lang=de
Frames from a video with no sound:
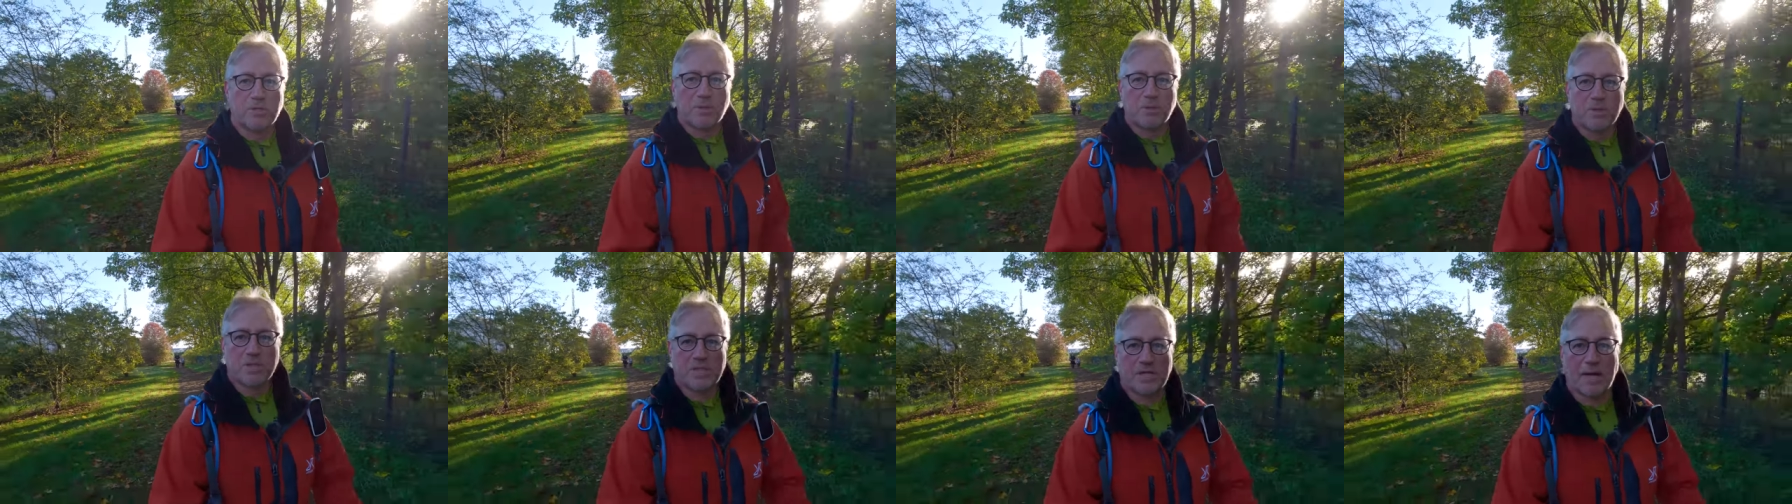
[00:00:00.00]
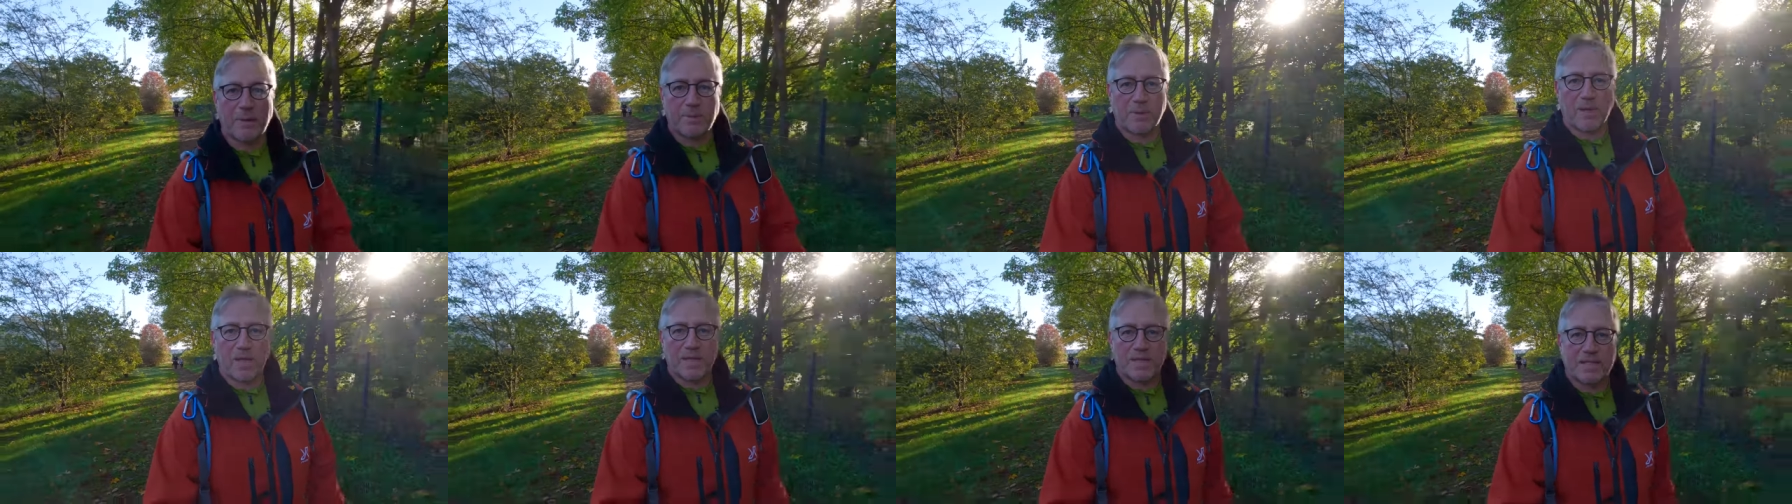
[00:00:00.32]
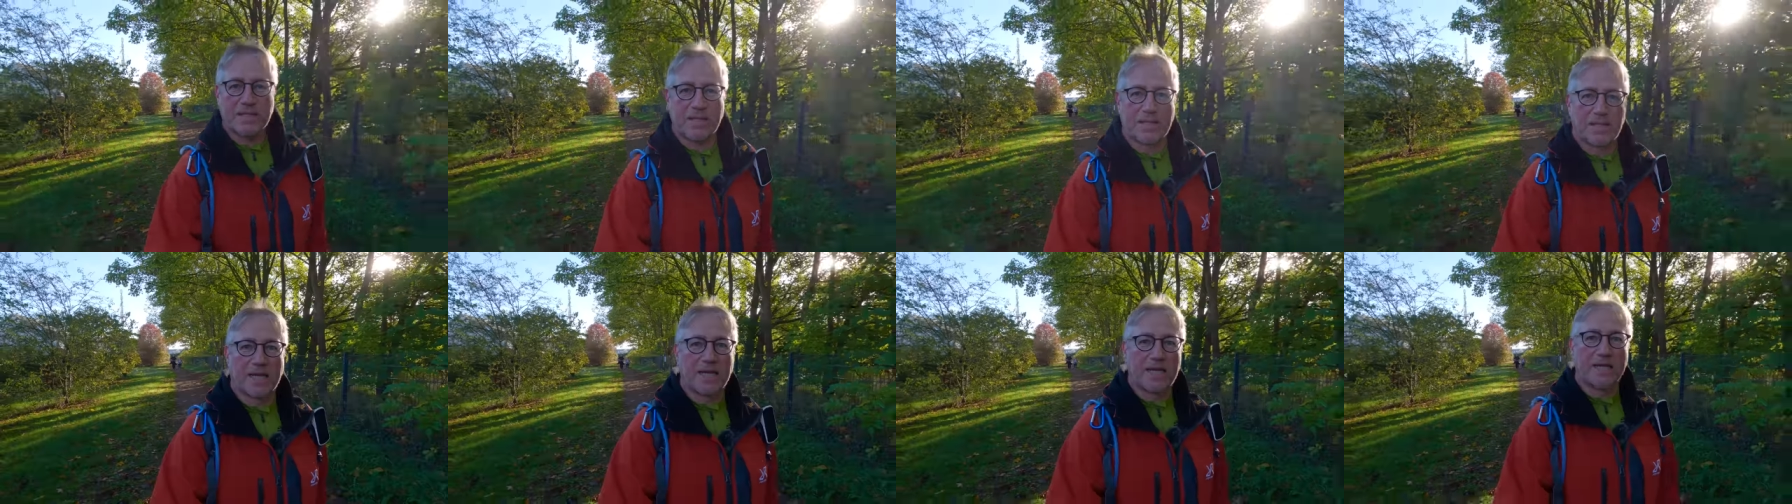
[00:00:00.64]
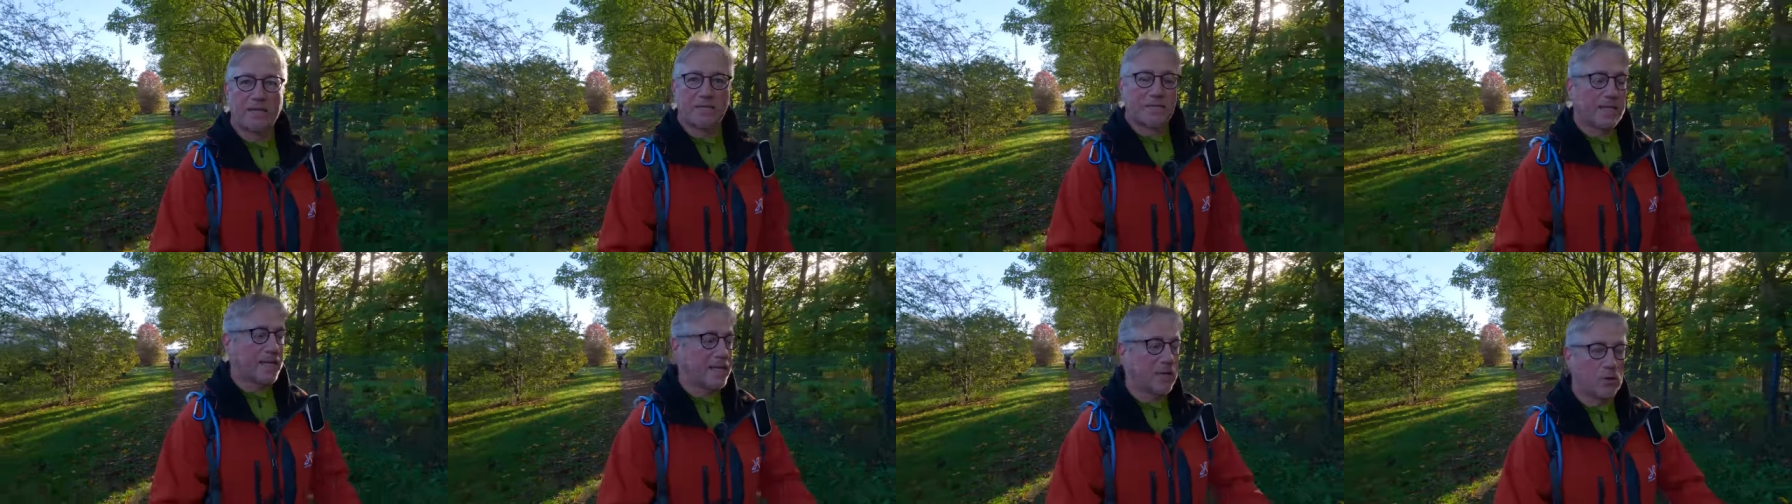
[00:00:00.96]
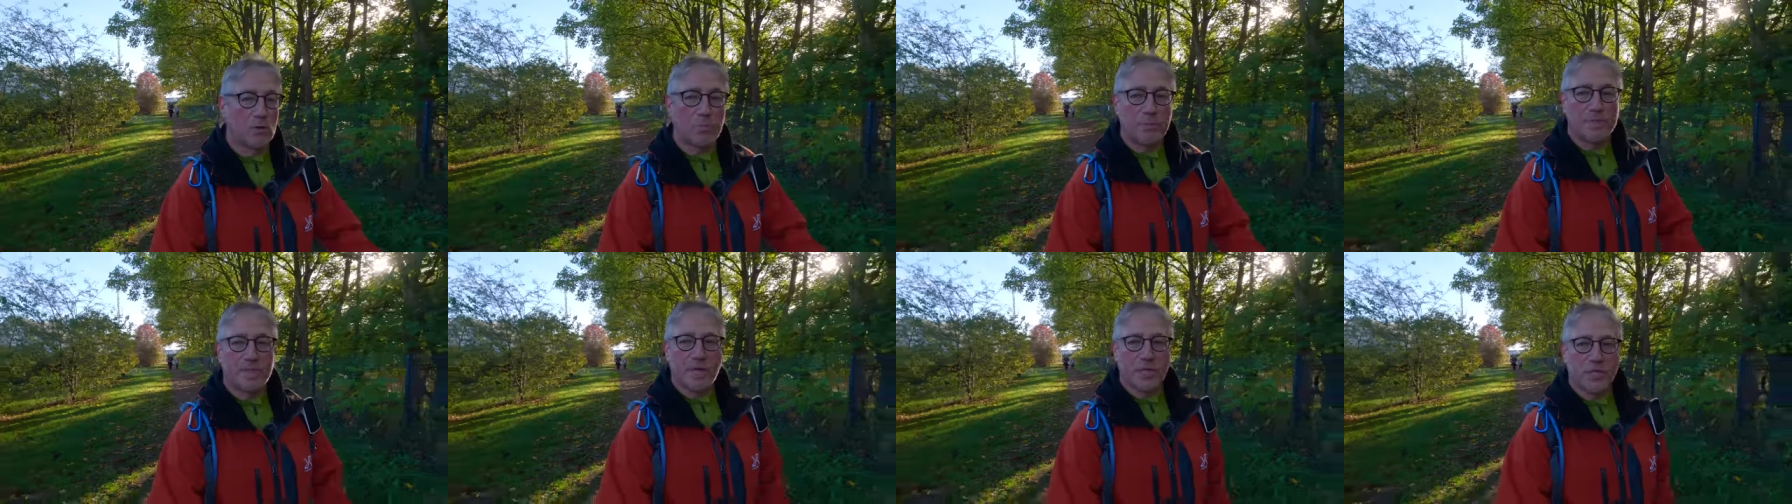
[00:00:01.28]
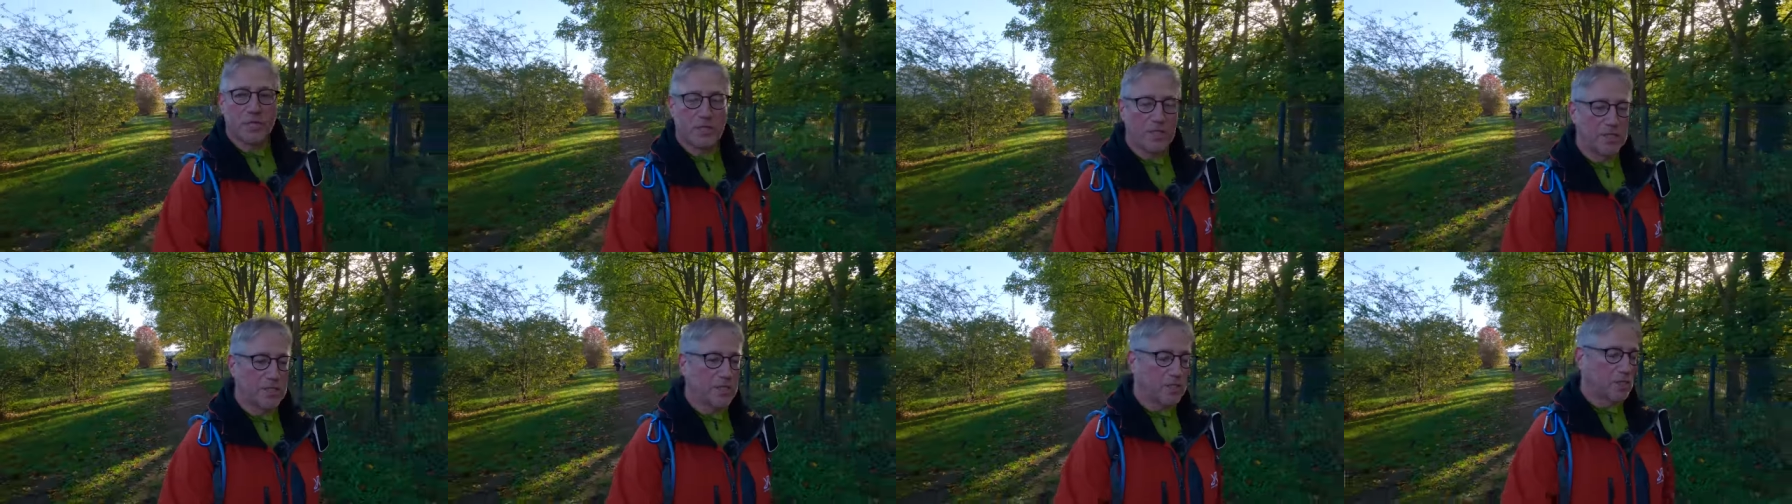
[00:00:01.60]
und es gab kein
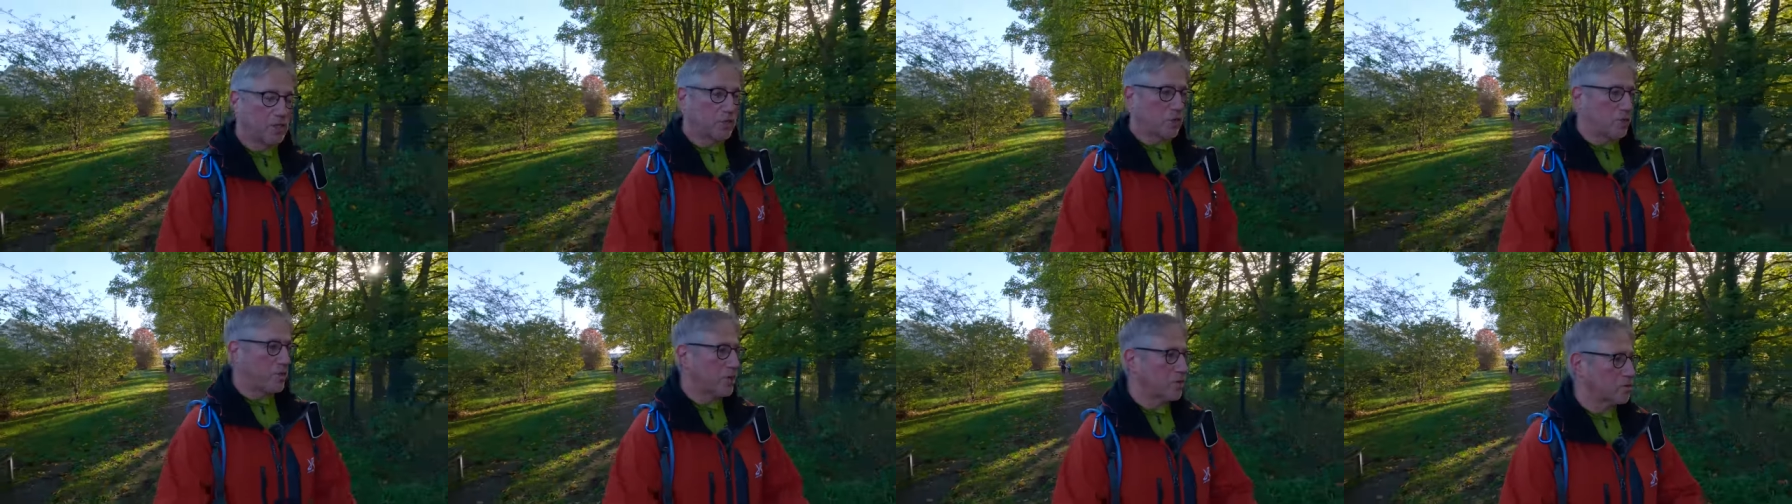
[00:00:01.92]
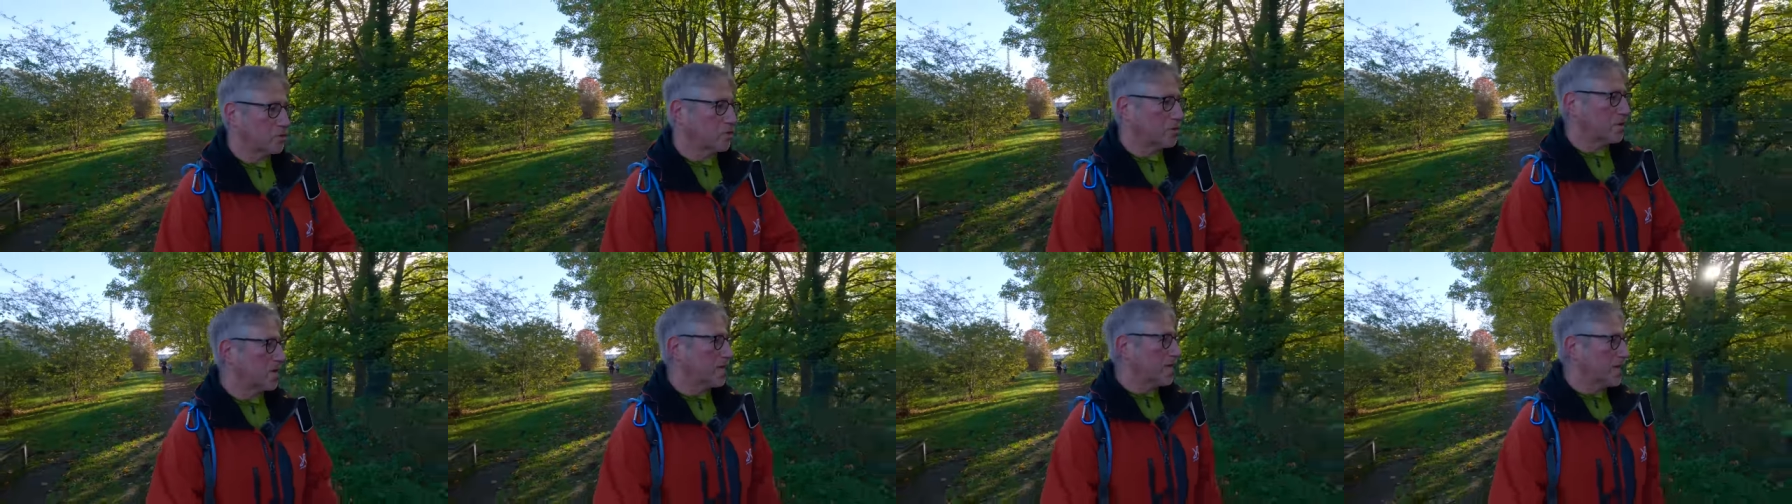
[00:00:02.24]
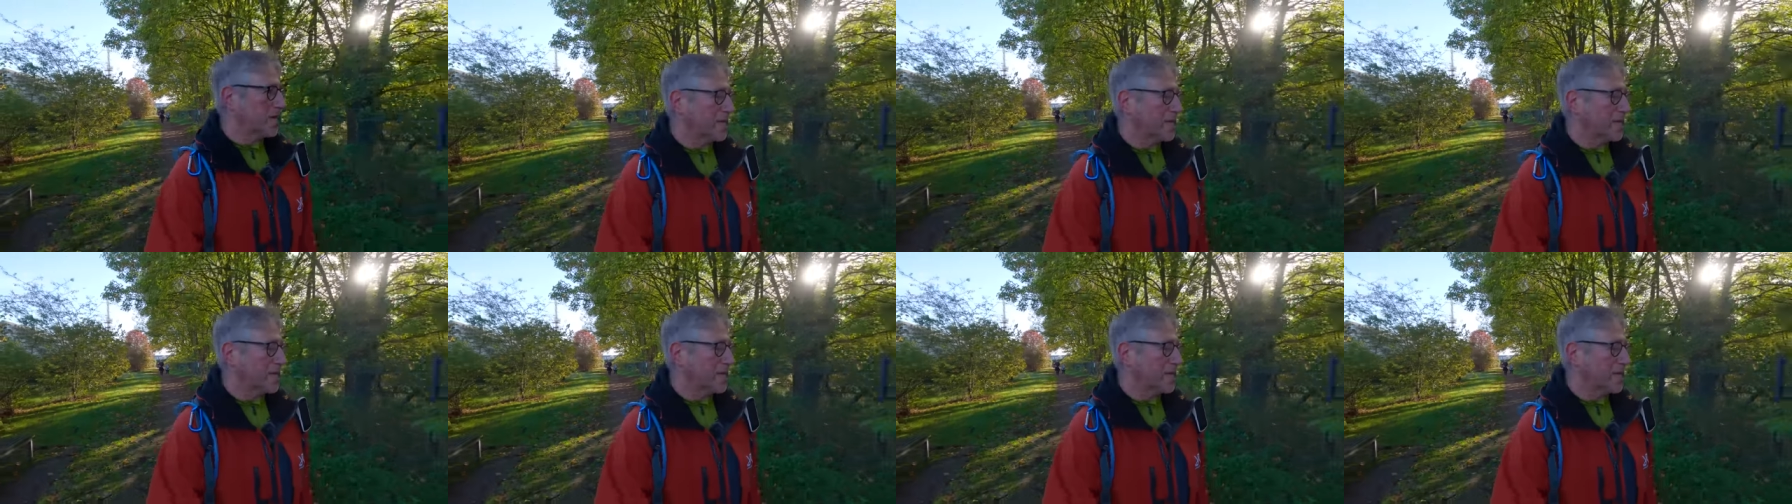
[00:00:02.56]
10-Kilometer-Schild. Ich stotter schon.